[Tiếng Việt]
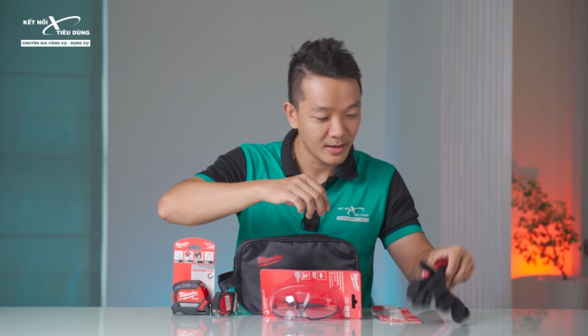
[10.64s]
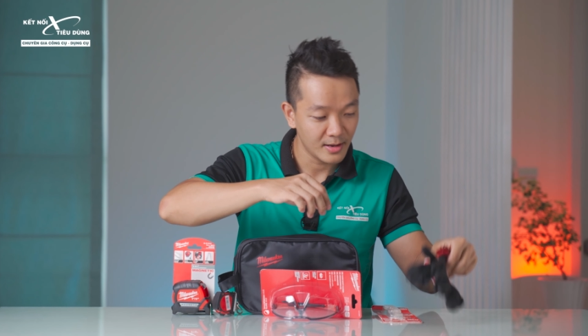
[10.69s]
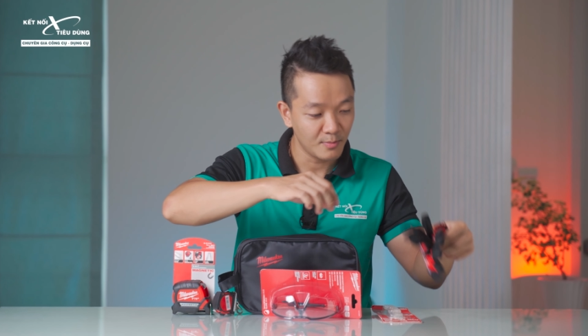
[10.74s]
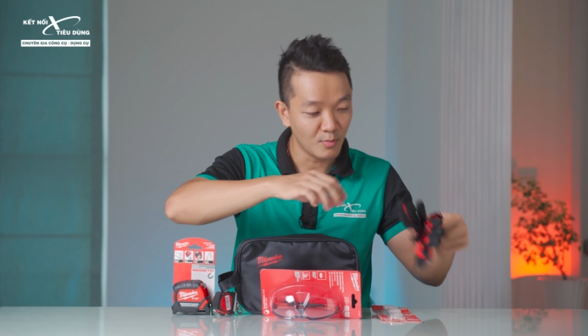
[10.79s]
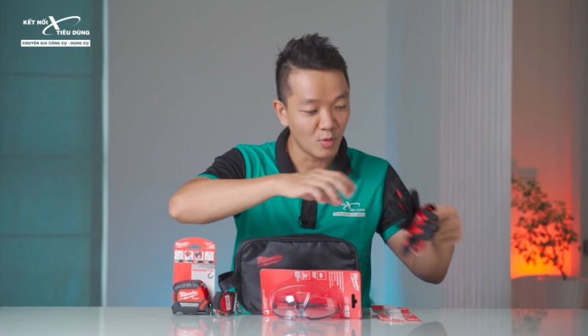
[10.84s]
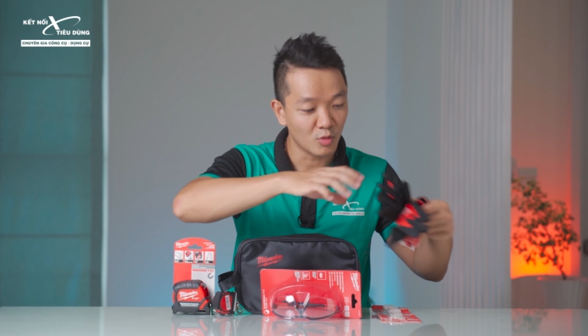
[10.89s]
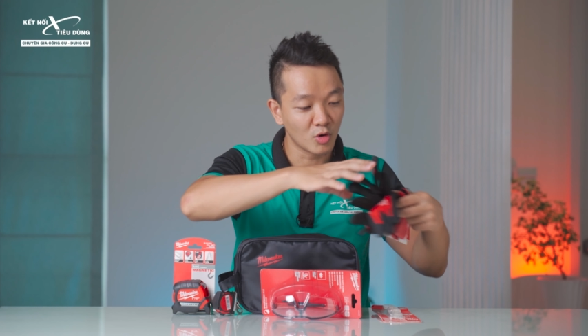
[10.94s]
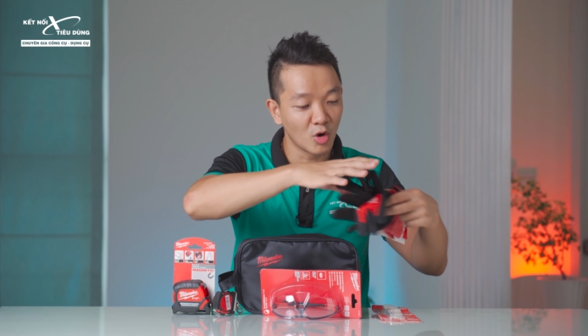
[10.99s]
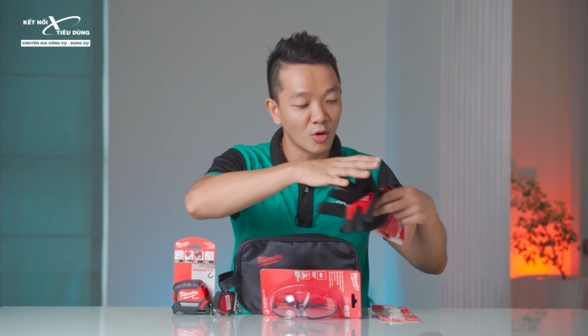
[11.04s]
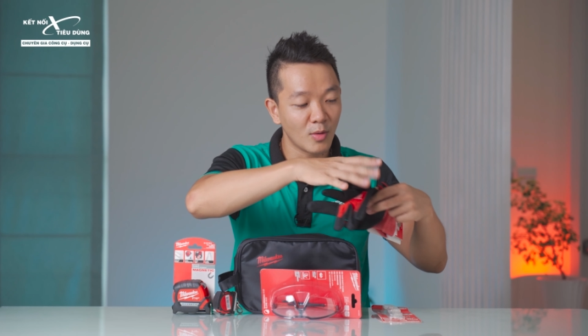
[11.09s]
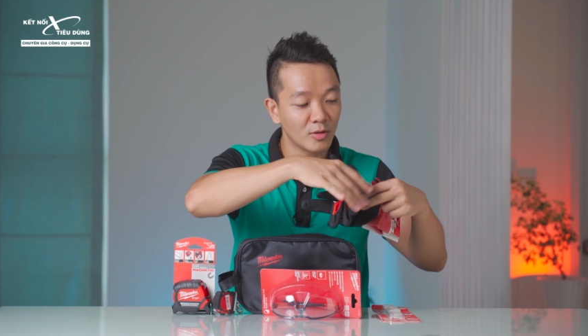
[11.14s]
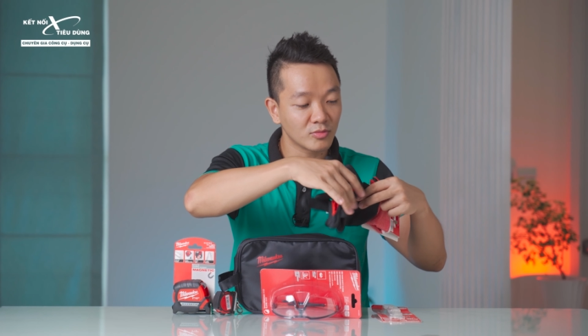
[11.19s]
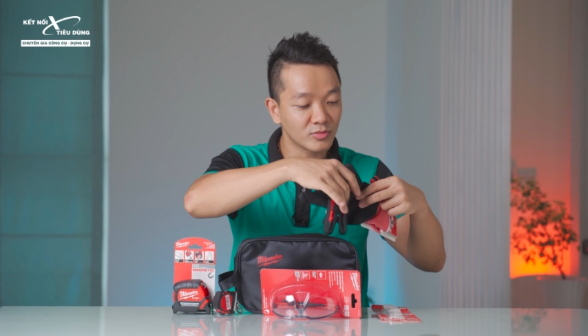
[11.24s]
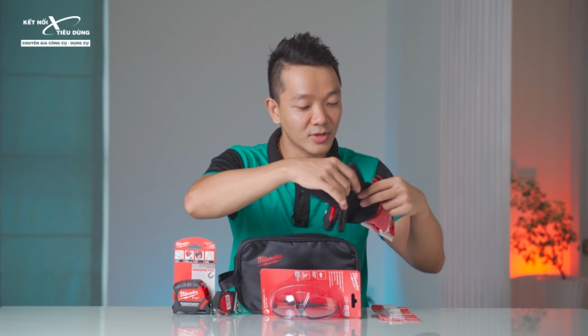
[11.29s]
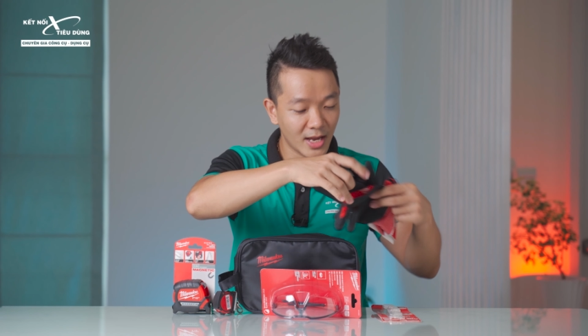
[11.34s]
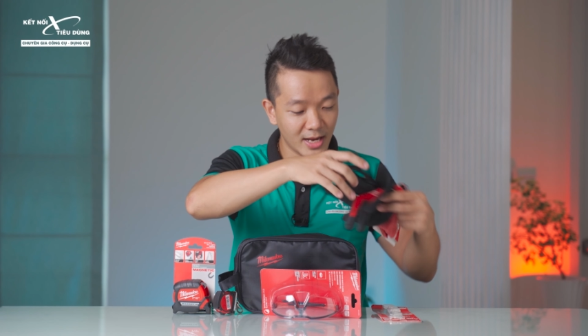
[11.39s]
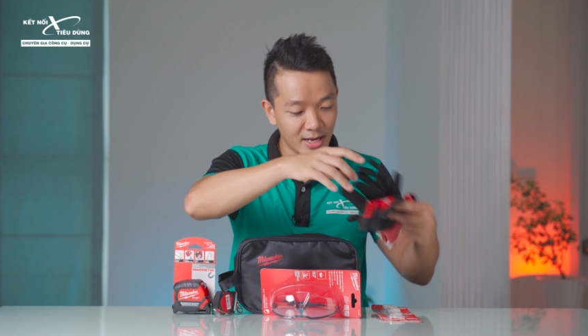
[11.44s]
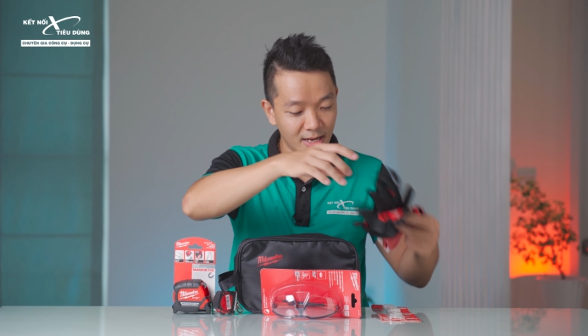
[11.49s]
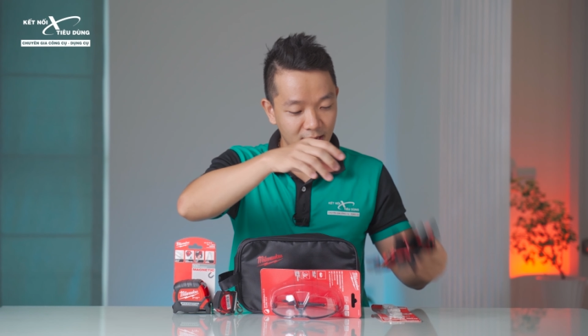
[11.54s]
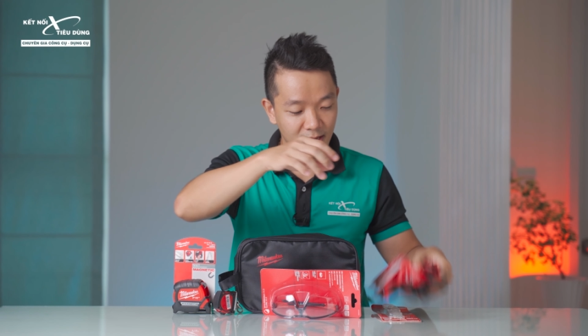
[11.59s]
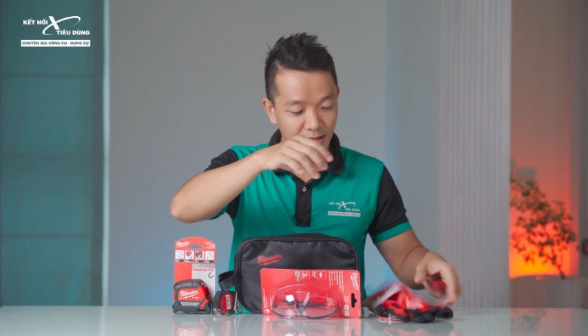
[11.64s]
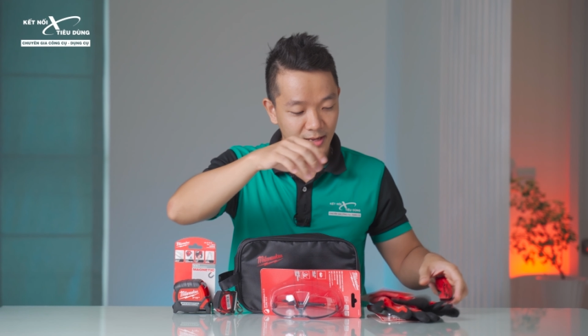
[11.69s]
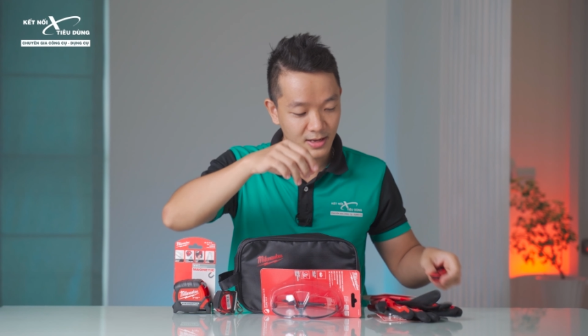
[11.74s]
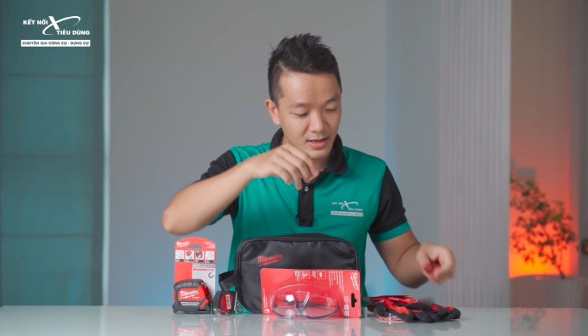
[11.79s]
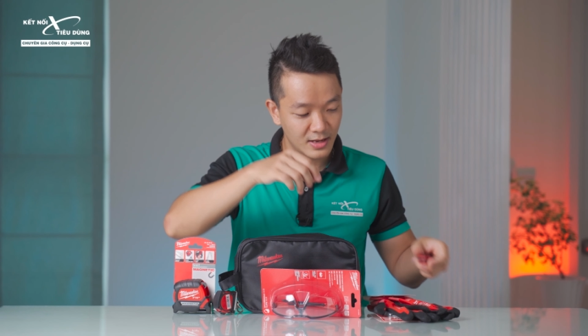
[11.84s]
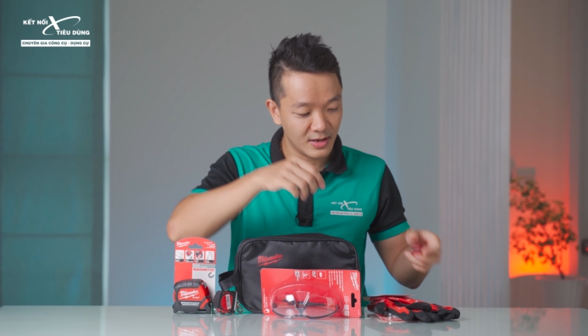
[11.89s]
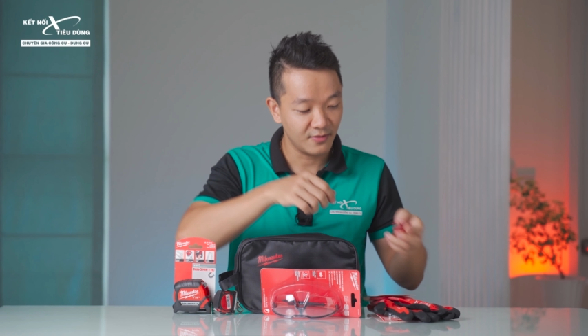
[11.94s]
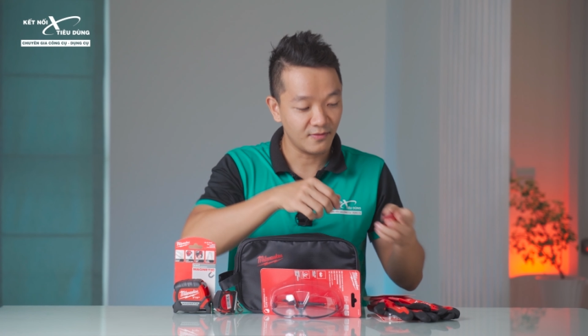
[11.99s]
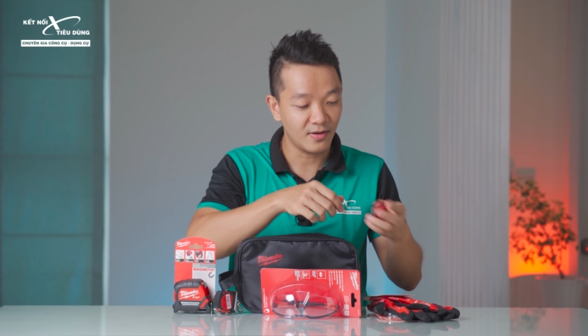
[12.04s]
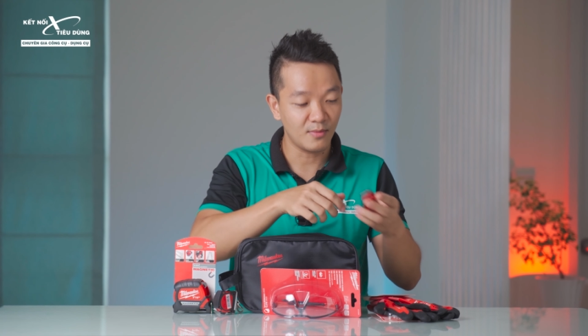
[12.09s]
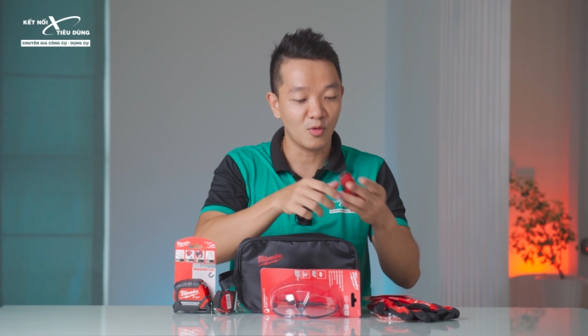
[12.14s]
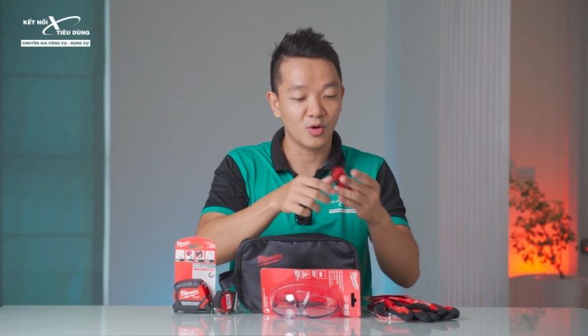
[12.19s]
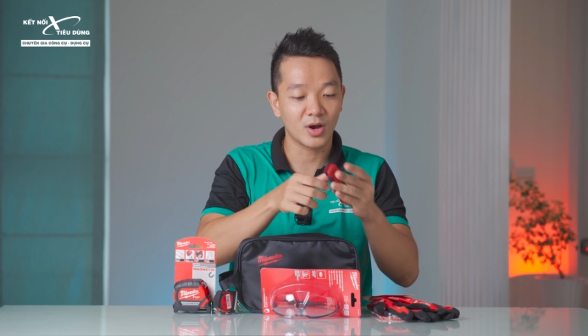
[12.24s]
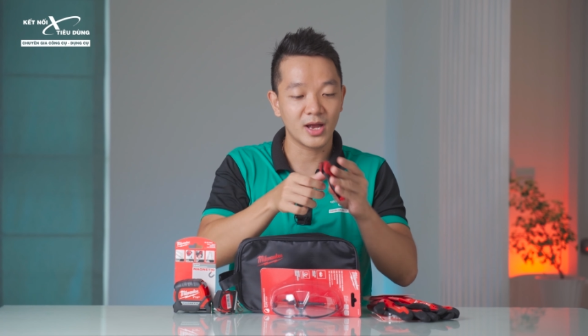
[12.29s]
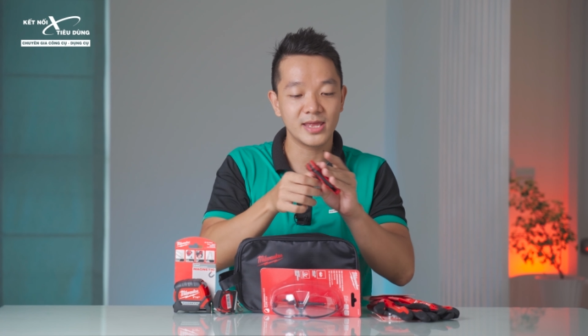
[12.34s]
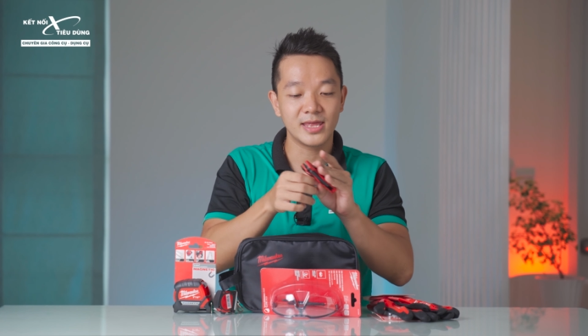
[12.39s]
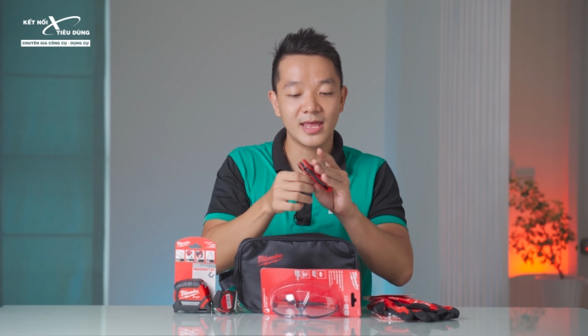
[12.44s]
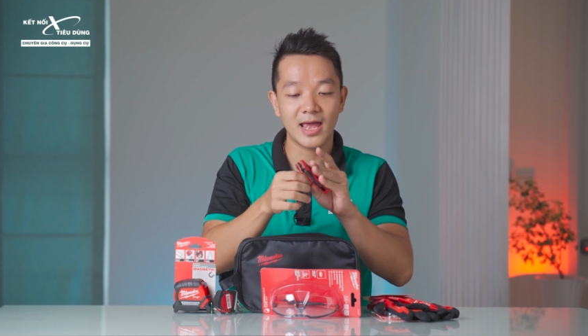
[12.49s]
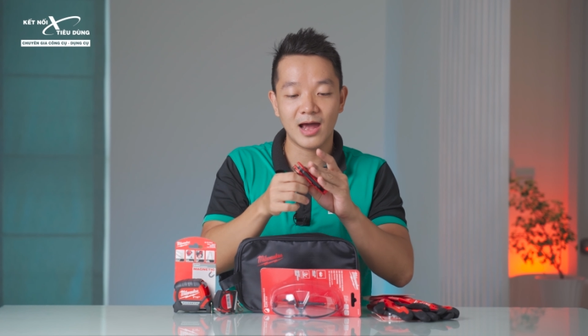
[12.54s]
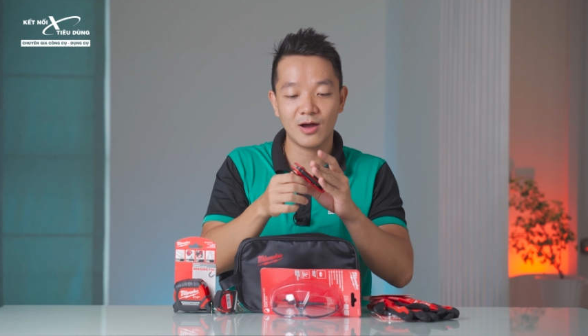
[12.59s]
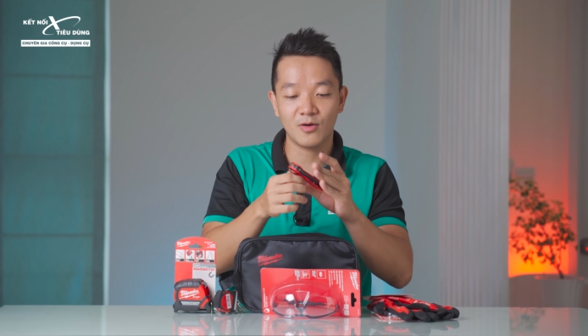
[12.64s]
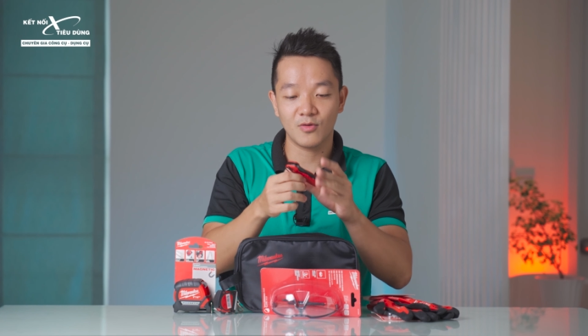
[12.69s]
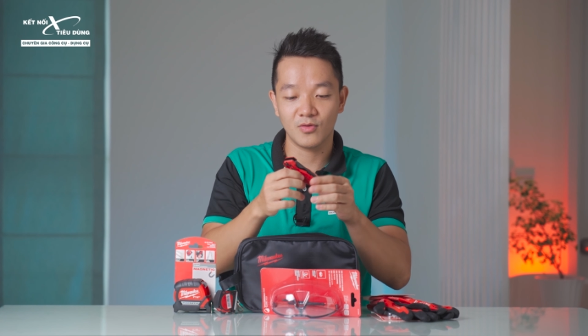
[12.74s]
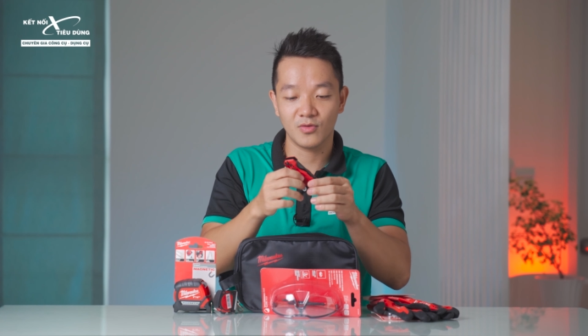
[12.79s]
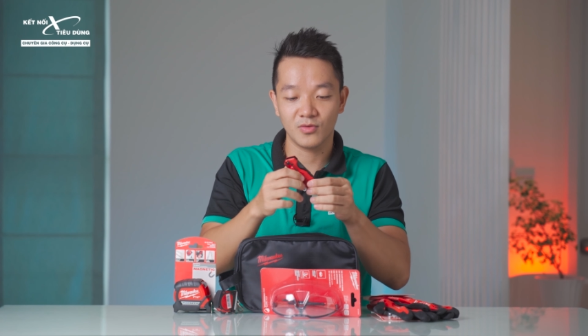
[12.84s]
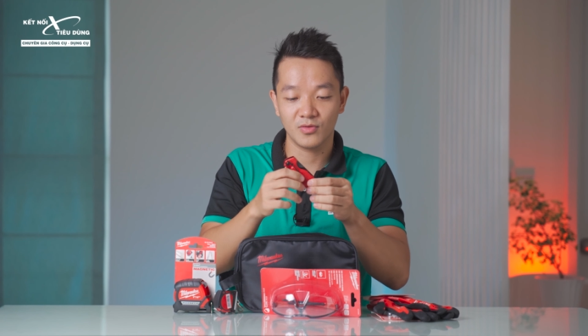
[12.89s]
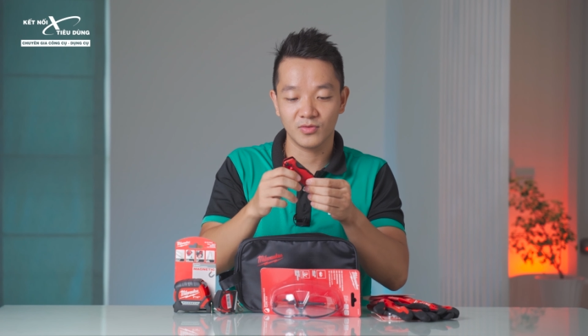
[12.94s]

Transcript: Một đôi bao tay Và một cây dao